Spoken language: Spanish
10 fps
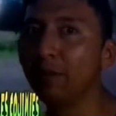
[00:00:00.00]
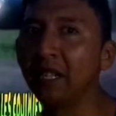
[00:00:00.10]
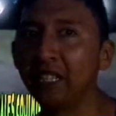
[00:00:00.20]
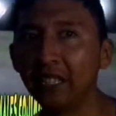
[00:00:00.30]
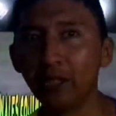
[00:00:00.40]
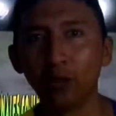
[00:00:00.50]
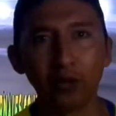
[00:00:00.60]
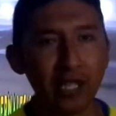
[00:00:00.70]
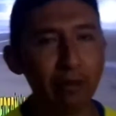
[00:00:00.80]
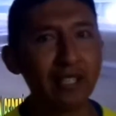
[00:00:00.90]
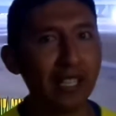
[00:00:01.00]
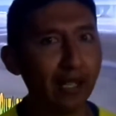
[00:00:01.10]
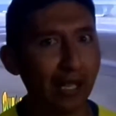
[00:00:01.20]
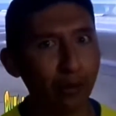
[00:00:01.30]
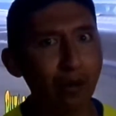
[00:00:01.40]
para que te suscribas a
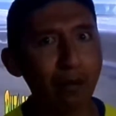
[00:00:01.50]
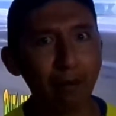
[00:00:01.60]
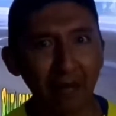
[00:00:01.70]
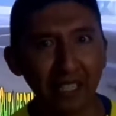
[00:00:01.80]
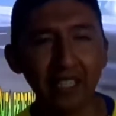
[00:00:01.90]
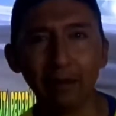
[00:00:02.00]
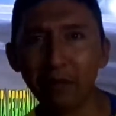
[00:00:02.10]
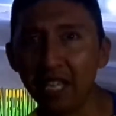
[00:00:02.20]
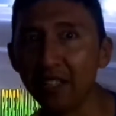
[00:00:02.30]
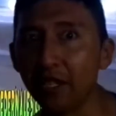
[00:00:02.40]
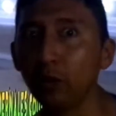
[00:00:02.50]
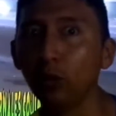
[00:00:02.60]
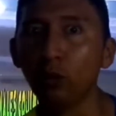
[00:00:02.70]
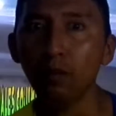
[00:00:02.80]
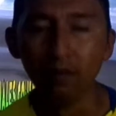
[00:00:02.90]
la nueva página mía de YouTube.